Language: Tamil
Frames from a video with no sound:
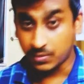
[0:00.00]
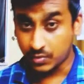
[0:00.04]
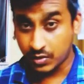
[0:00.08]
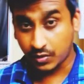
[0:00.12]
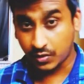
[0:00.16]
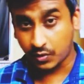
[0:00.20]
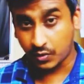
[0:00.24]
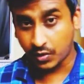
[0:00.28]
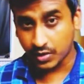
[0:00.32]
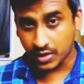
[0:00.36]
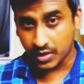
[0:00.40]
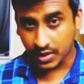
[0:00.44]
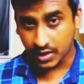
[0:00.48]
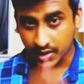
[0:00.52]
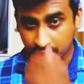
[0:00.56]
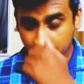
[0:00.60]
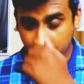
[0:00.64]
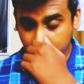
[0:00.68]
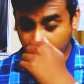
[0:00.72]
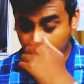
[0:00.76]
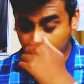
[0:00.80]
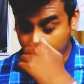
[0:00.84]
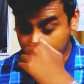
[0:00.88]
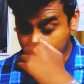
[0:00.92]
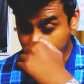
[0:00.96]
அப்போ செம்ம
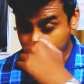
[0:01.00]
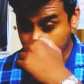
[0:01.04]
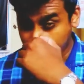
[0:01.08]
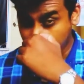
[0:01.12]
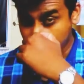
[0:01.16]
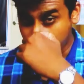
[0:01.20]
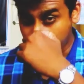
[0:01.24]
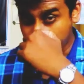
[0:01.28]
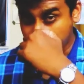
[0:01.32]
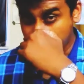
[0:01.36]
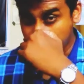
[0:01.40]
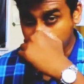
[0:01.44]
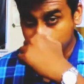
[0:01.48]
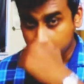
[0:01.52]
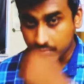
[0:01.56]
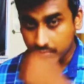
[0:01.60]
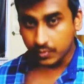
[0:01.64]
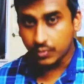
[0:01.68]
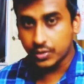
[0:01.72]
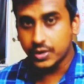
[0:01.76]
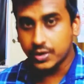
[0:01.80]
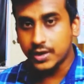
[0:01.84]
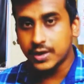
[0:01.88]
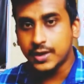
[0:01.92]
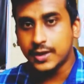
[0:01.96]
கோத்துல இருந்தேன் அந்த
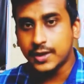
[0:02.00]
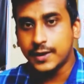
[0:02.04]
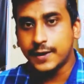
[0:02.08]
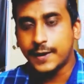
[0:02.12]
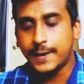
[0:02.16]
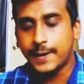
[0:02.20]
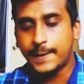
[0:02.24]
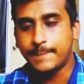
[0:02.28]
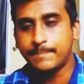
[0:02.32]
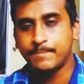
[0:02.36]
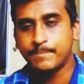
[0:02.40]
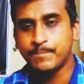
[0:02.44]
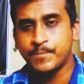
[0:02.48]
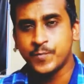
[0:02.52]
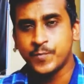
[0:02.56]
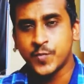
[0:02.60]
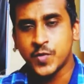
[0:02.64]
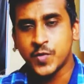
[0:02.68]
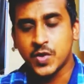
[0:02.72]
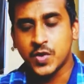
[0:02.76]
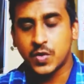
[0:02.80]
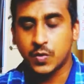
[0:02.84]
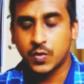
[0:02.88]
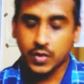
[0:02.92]
டைமில் நீ வந்து மோதி இருந்தீனா